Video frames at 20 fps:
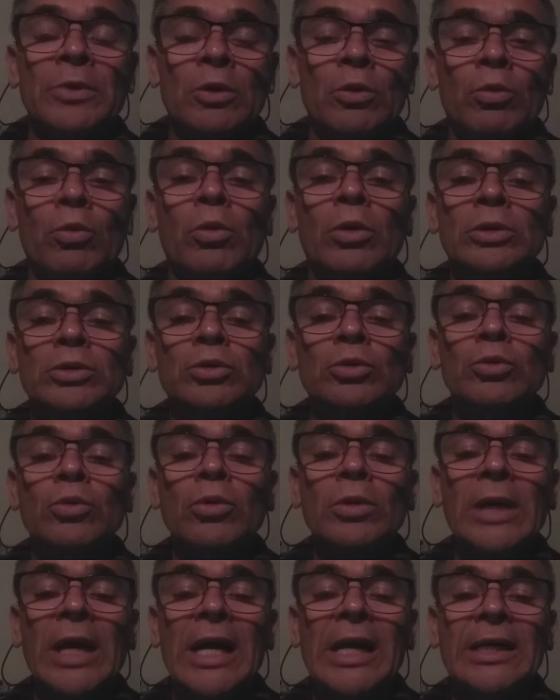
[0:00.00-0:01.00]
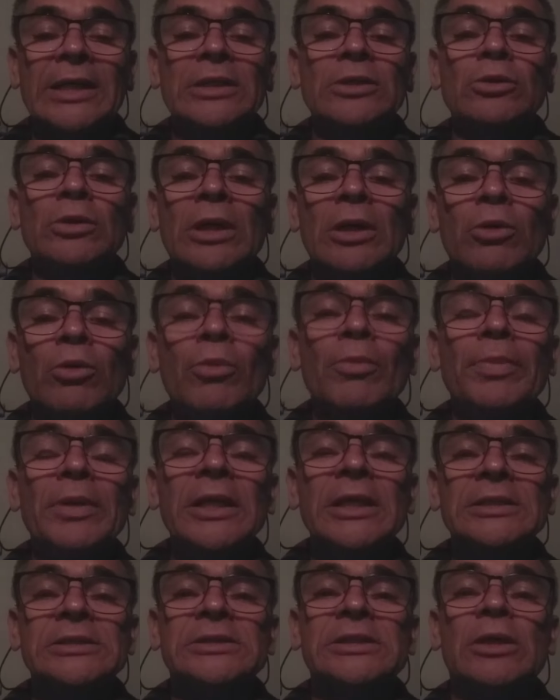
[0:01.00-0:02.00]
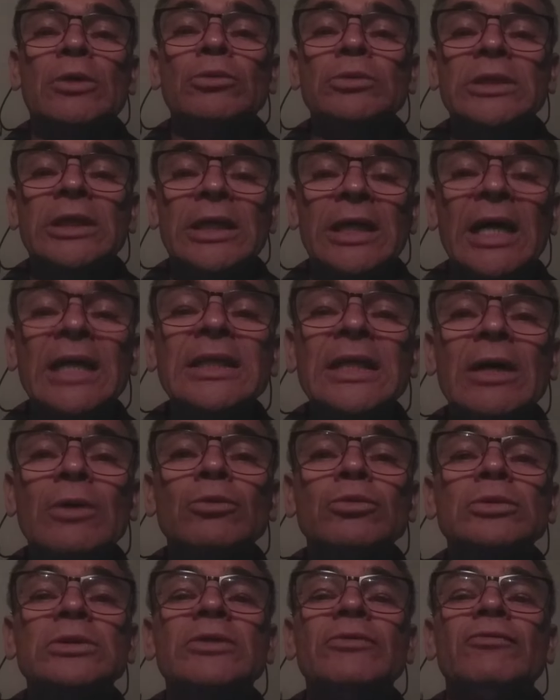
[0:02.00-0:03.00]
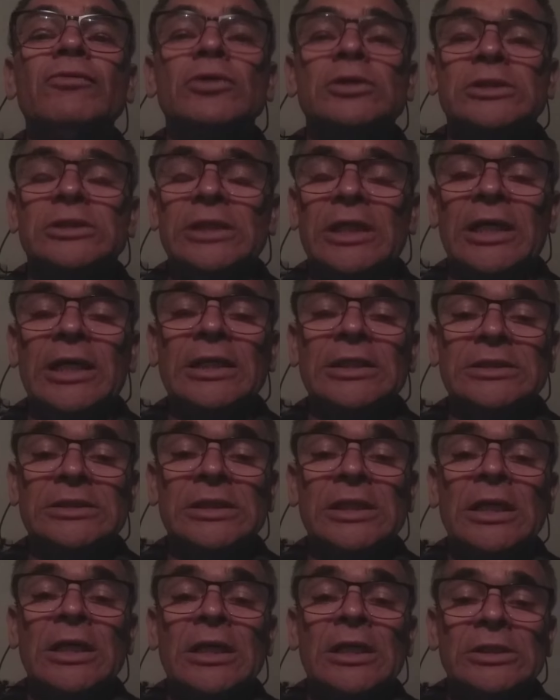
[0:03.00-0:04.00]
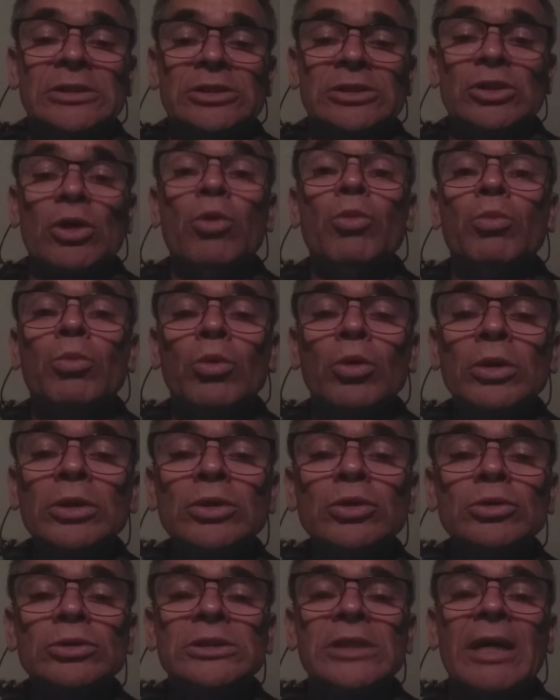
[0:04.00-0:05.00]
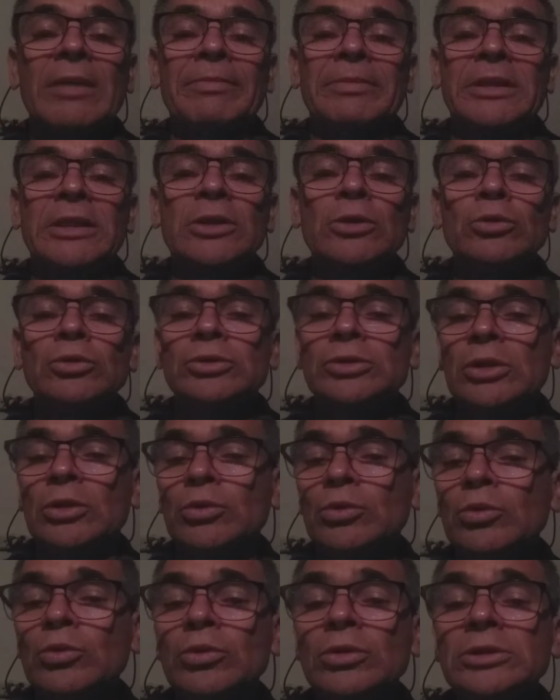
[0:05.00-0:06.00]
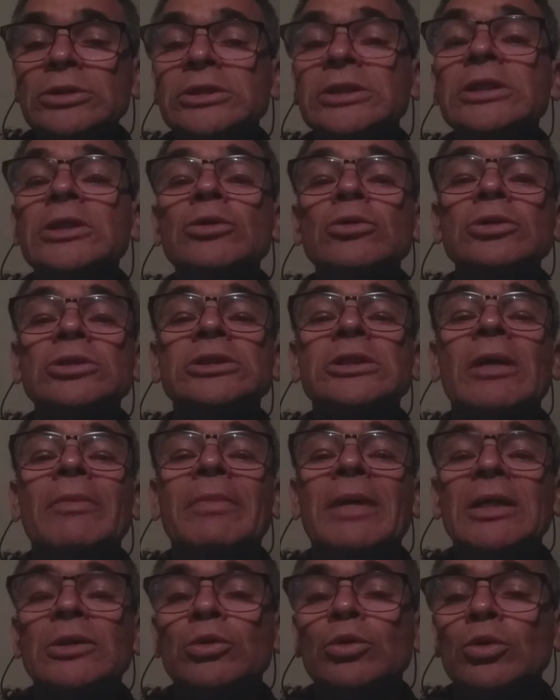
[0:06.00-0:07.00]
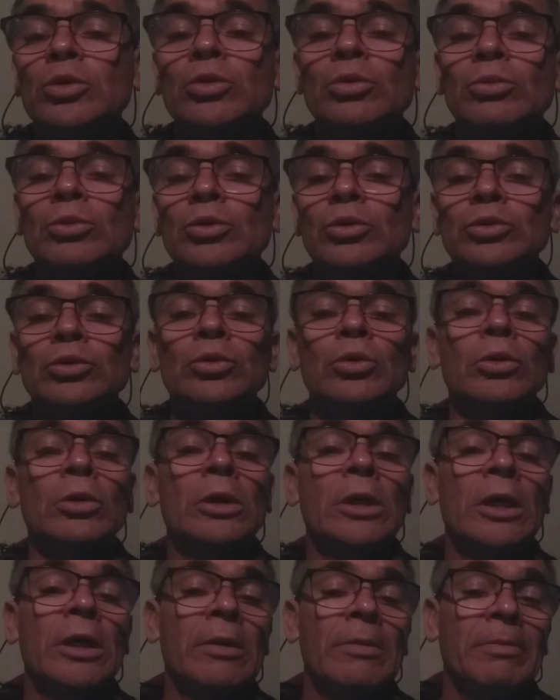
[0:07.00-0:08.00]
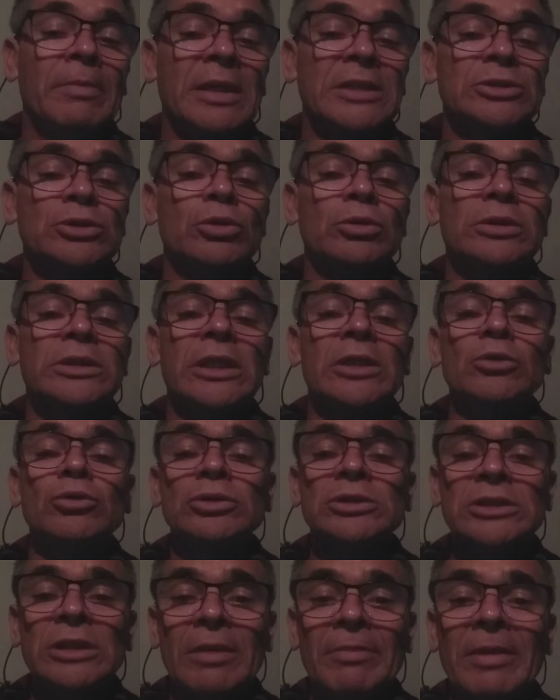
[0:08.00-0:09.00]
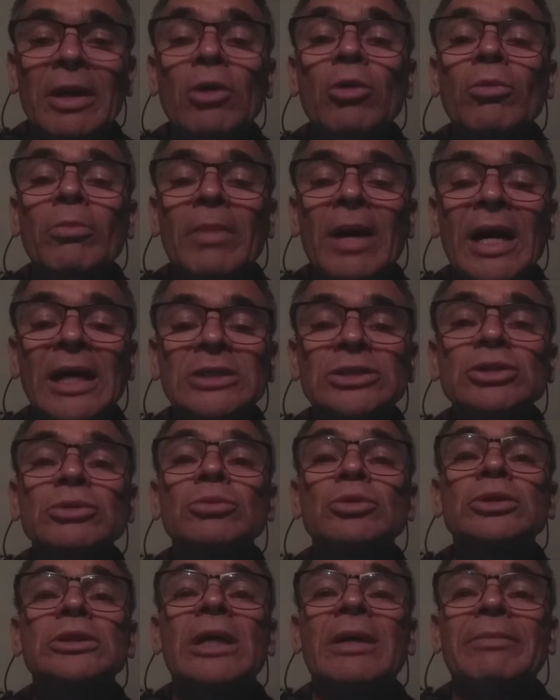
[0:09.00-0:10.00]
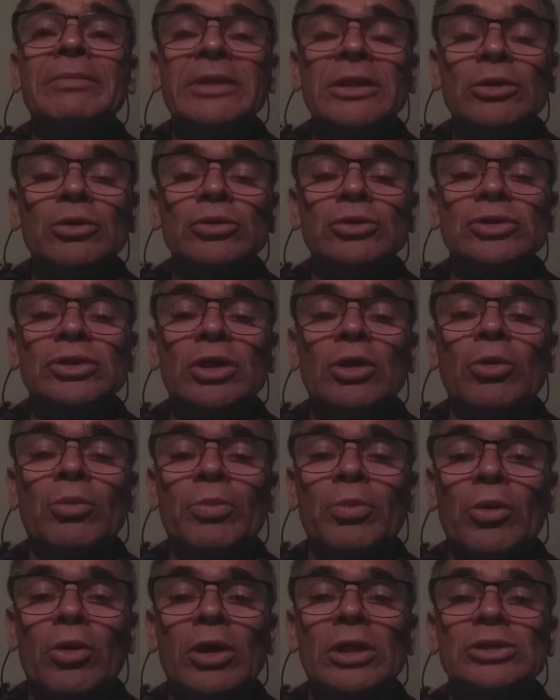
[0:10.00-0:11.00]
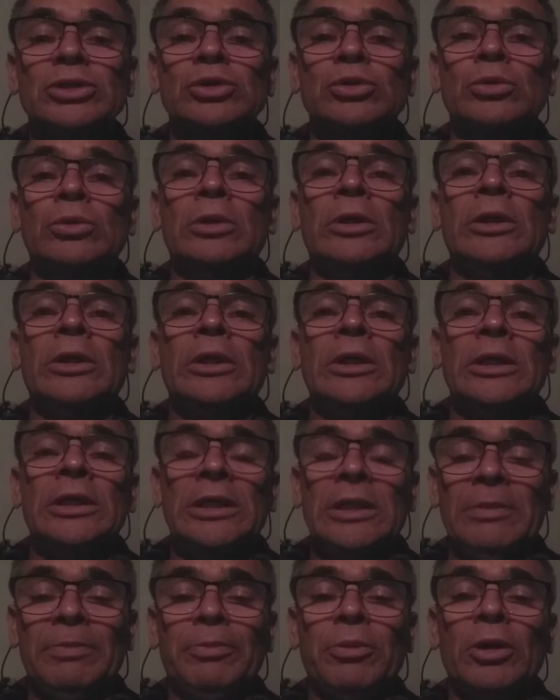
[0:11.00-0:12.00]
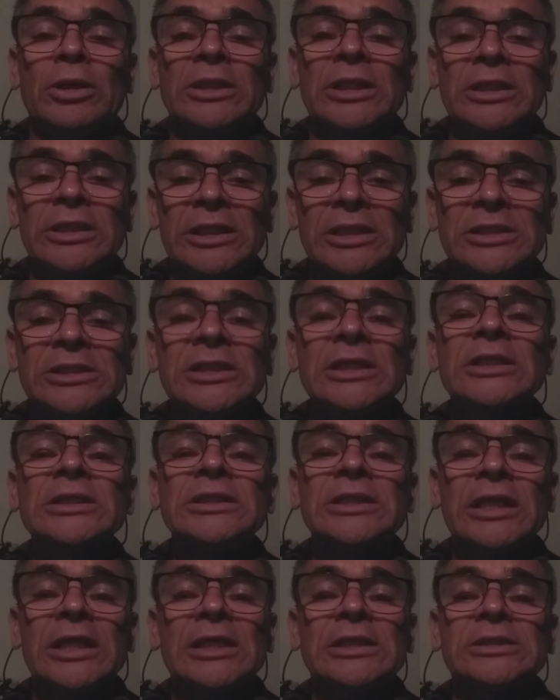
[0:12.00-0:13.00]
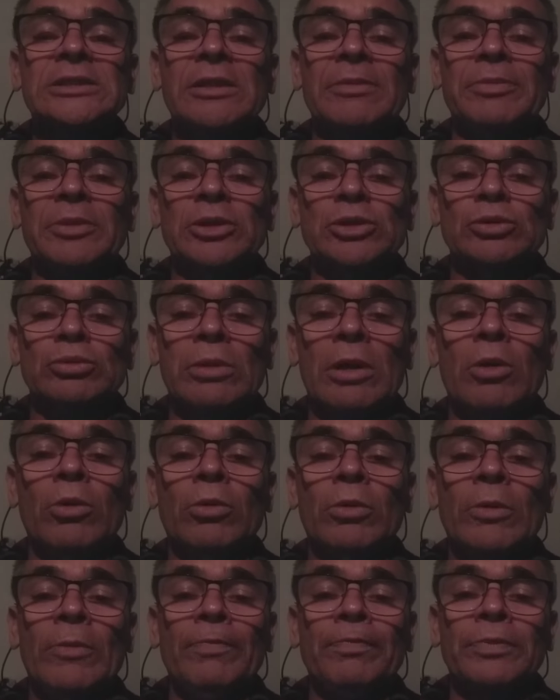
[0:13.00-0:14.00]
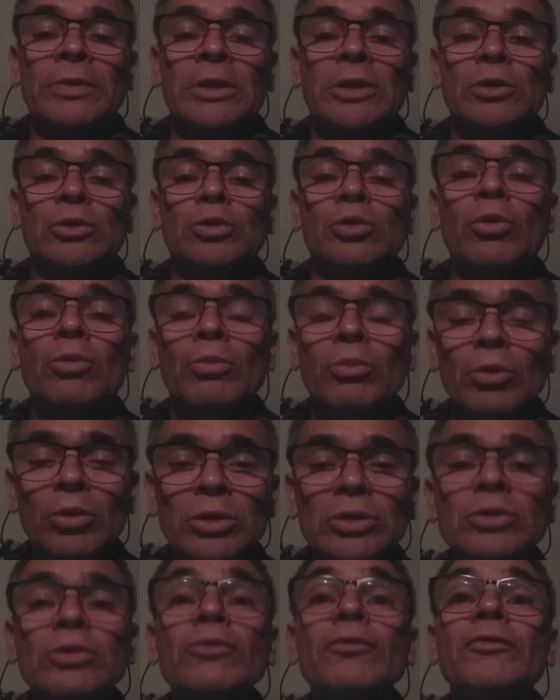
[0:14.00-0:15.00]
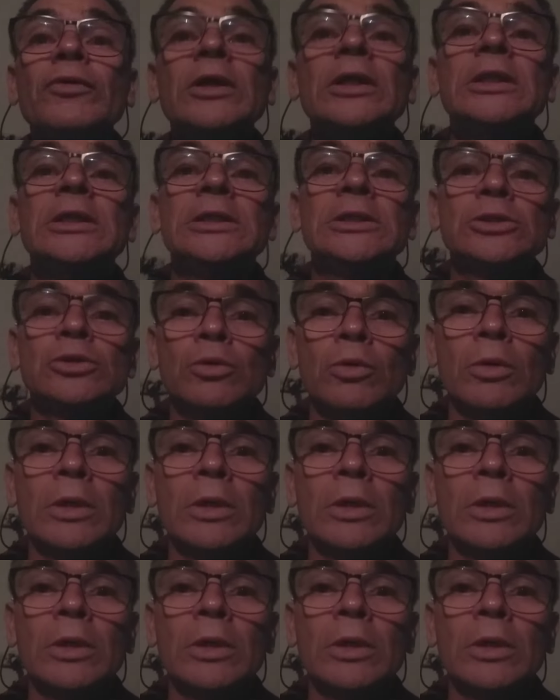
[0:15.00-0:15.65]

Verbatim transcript: Conto com o carinho e a compreensão de cada um de vocês. São muitos amigos, eu não consigo chamar todo mundo, mas eu tento chamar o máximo de amigos que eu posso. E pode ter certeza, pessoal, que eu estou muito feliz com o